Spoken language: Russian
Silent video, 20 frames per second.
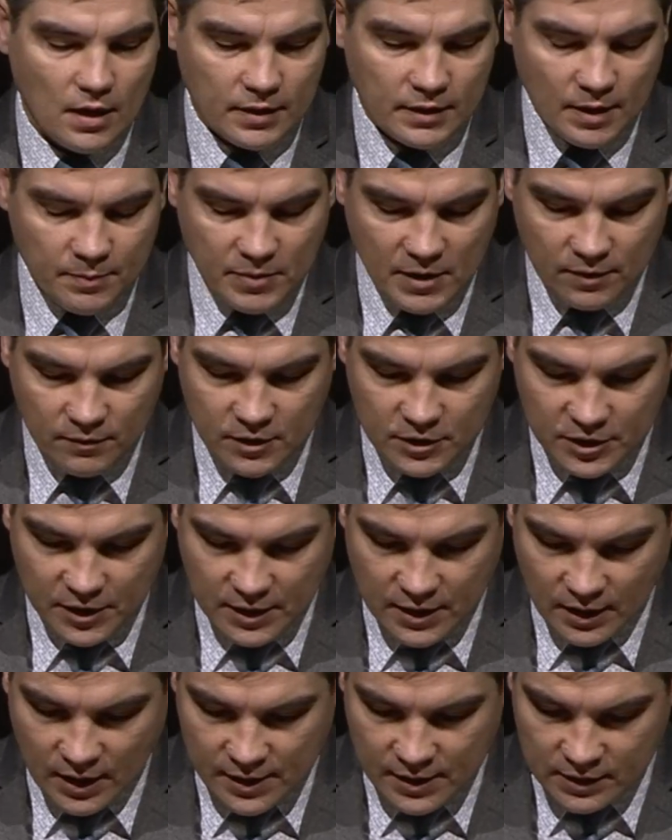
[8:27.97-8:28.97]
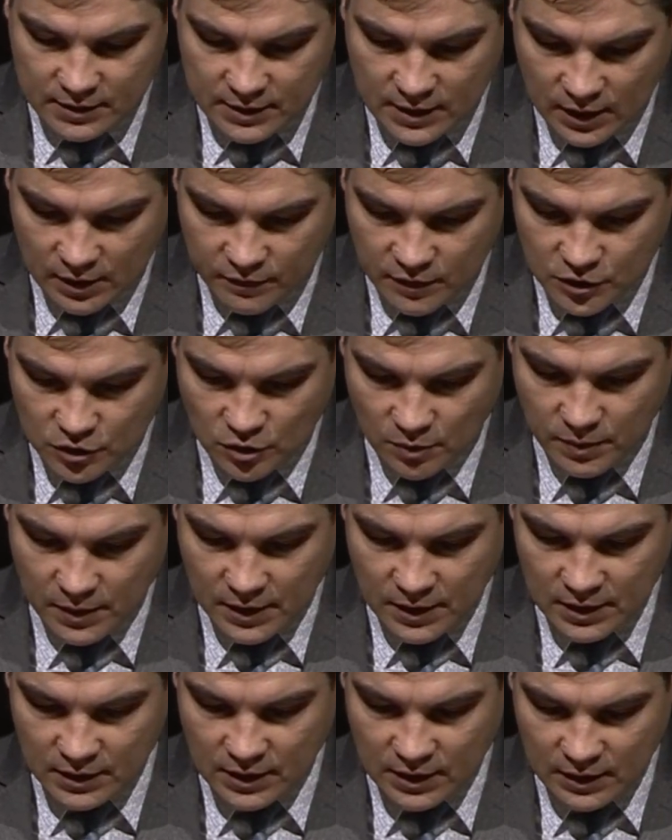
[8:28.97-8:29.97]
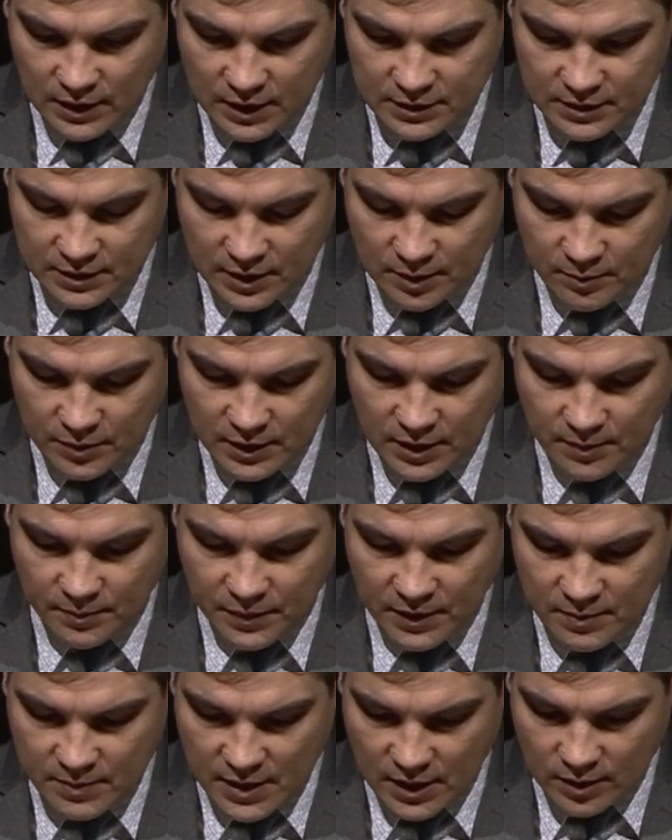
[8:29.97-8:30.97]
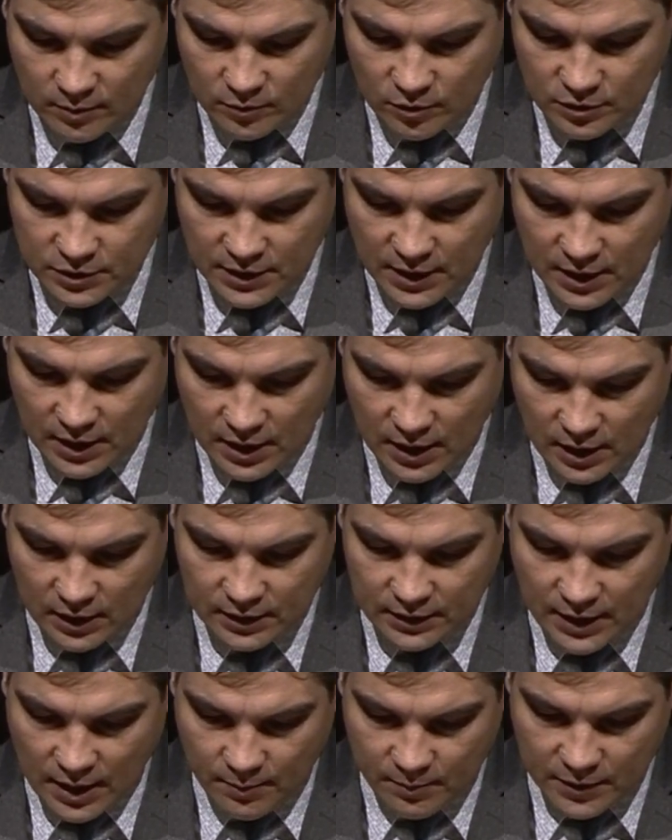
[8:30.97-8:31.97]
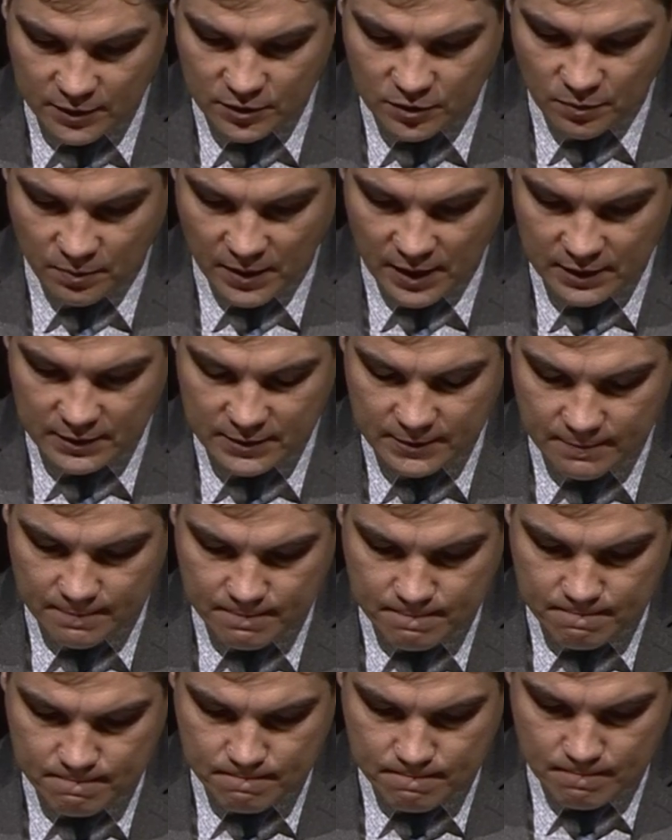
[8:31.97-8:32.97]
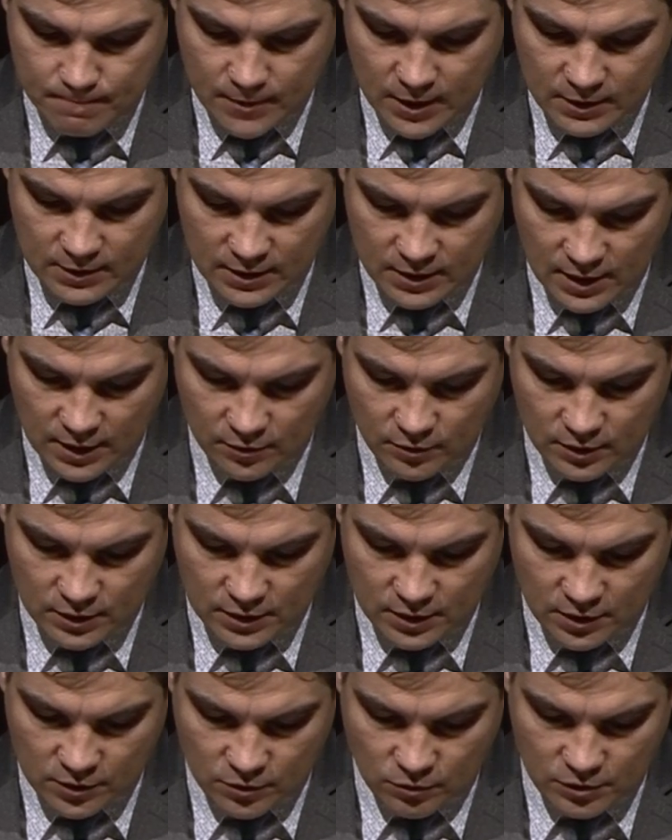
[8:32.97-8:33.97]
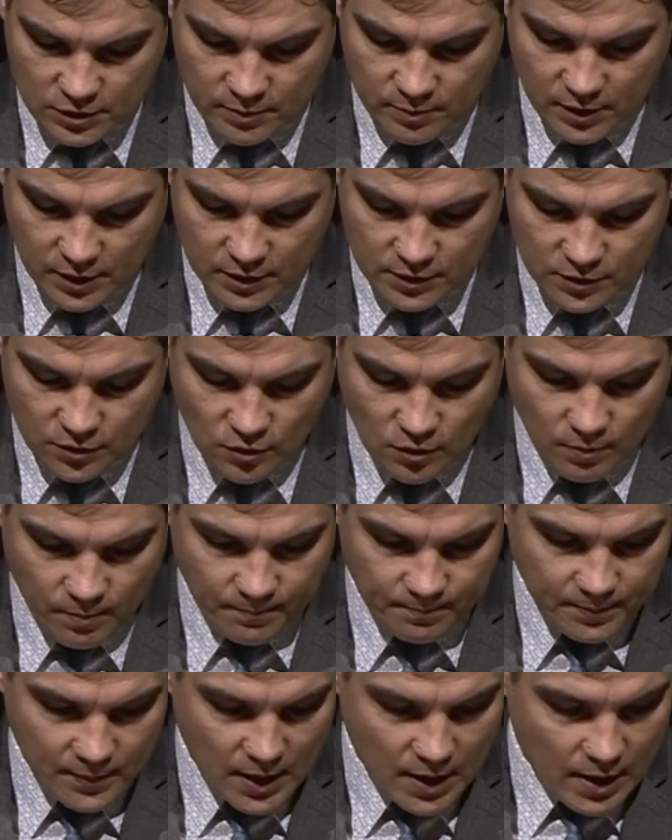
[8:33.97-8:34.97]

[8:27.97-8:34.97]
На первые шаги ранней церкви, чтобы и для нас это было примером, друзья, как нам поступать, следуя за Иисусом Христом.